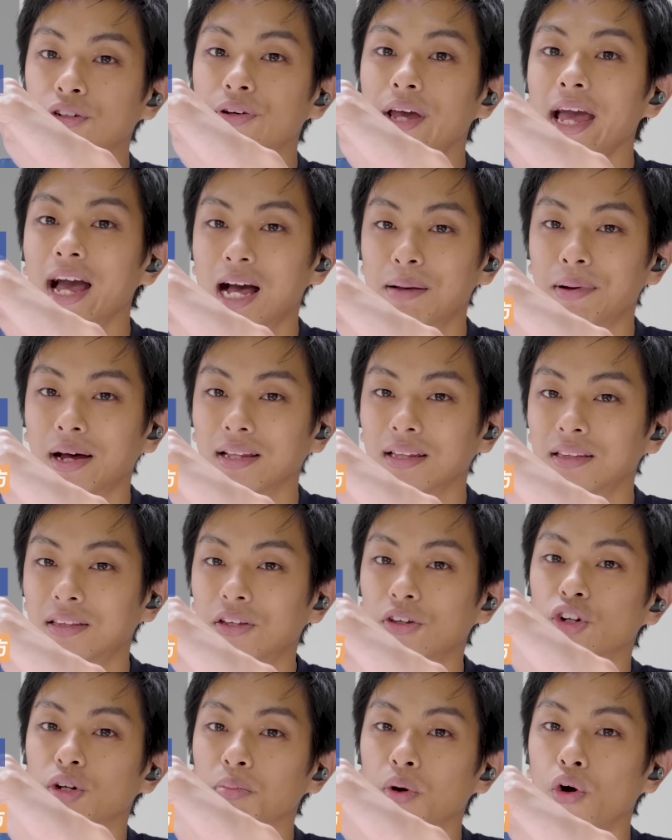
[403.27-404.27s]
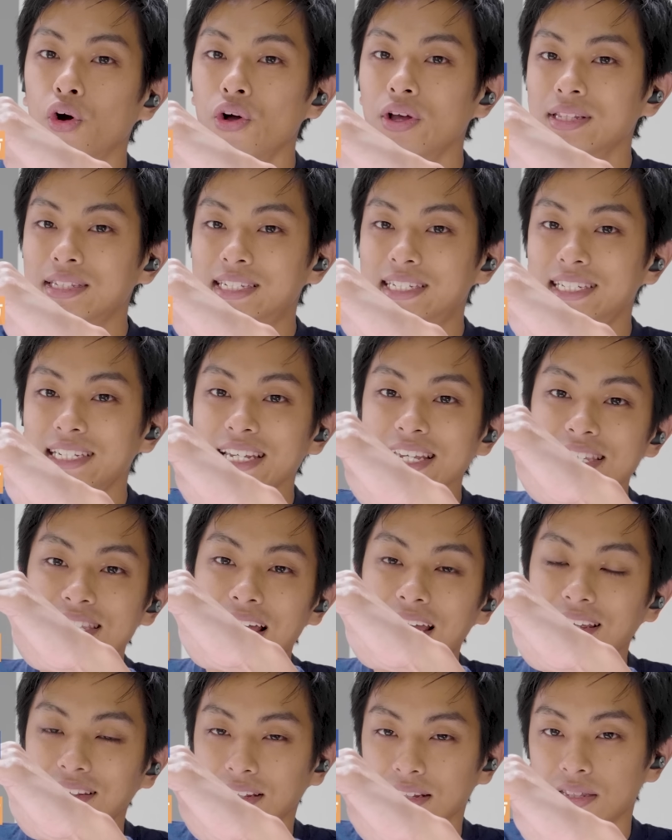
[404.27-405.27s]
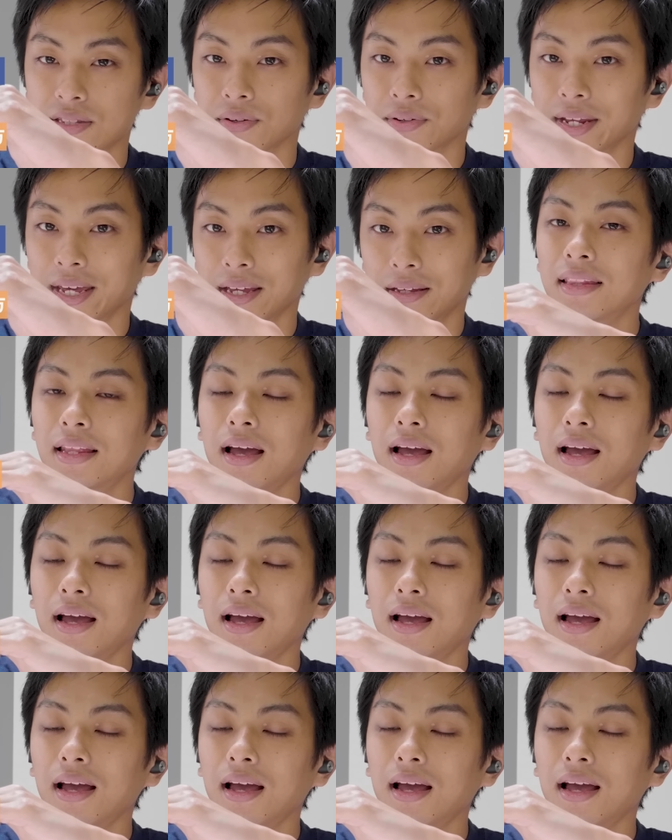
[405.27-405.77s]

え幅っていうのも小さいんですよね